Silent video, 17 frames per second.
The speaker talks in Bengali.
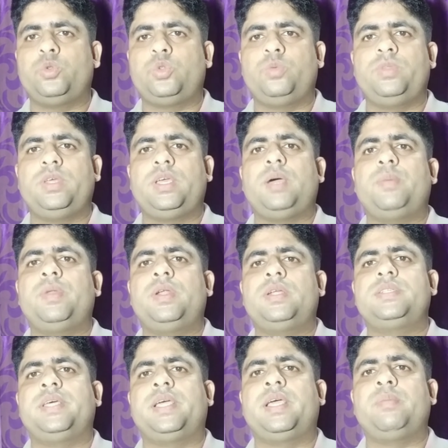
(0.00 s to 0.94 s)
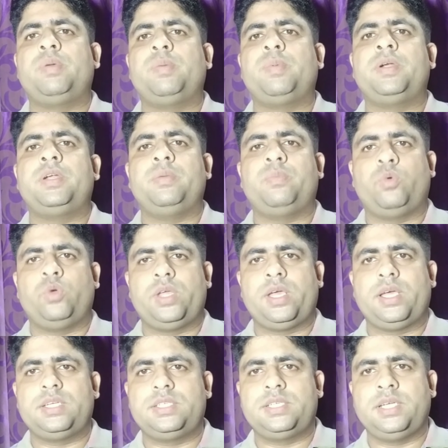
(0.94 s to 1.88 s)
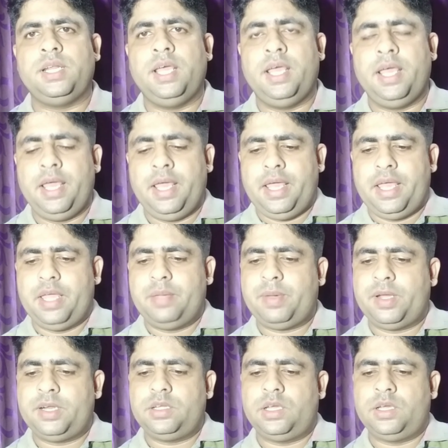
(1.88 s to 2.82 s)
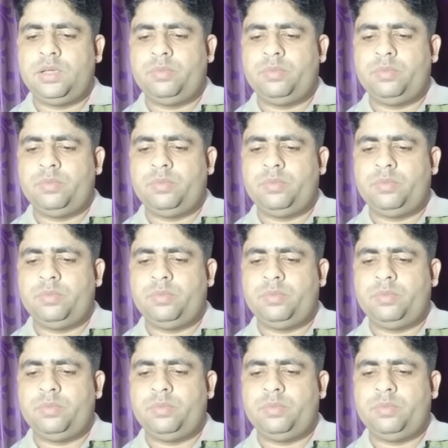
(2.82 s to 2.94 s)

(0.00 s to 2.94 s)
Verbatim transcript: প্রথম থেকে আপনারা সেকেন্ড পেপারটি পড়ে আসছেন এইবার